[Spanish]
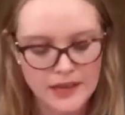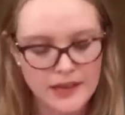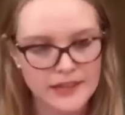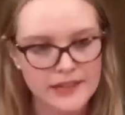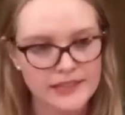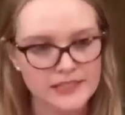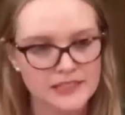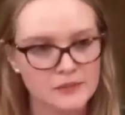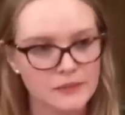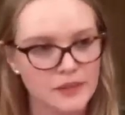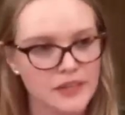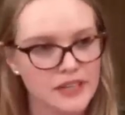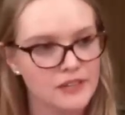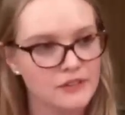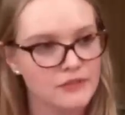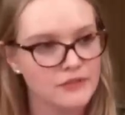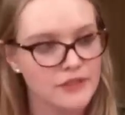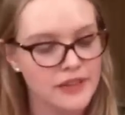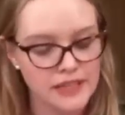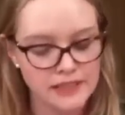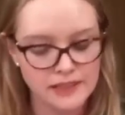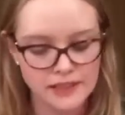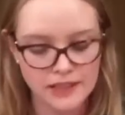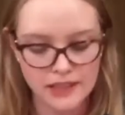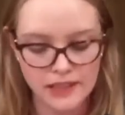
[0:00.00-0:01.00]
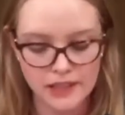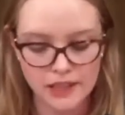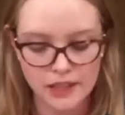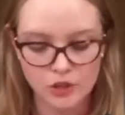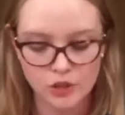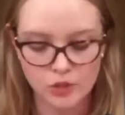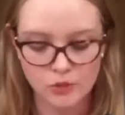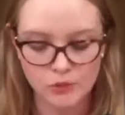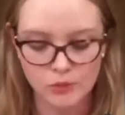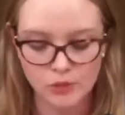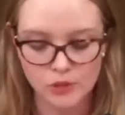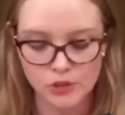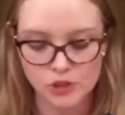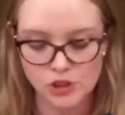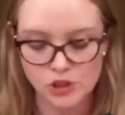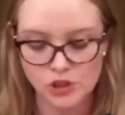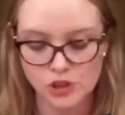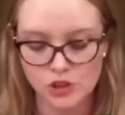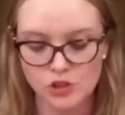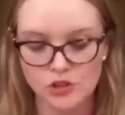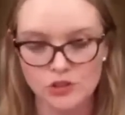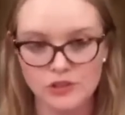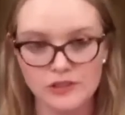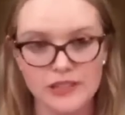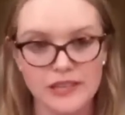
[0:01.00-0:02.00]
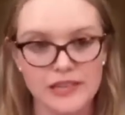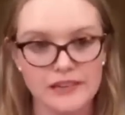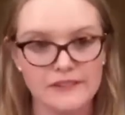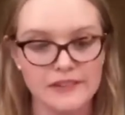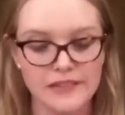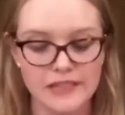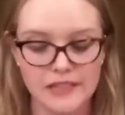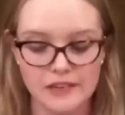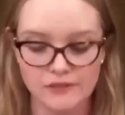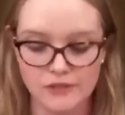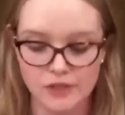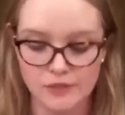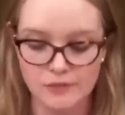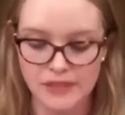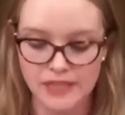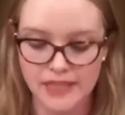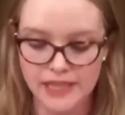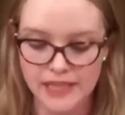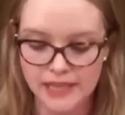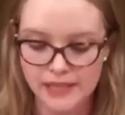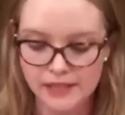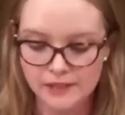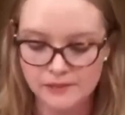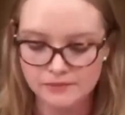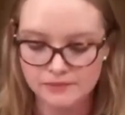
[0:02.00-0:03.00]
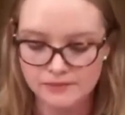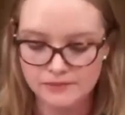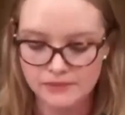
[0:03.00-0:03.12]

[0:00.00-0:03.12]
que se manifiesta en la descomposición de la vida familiar,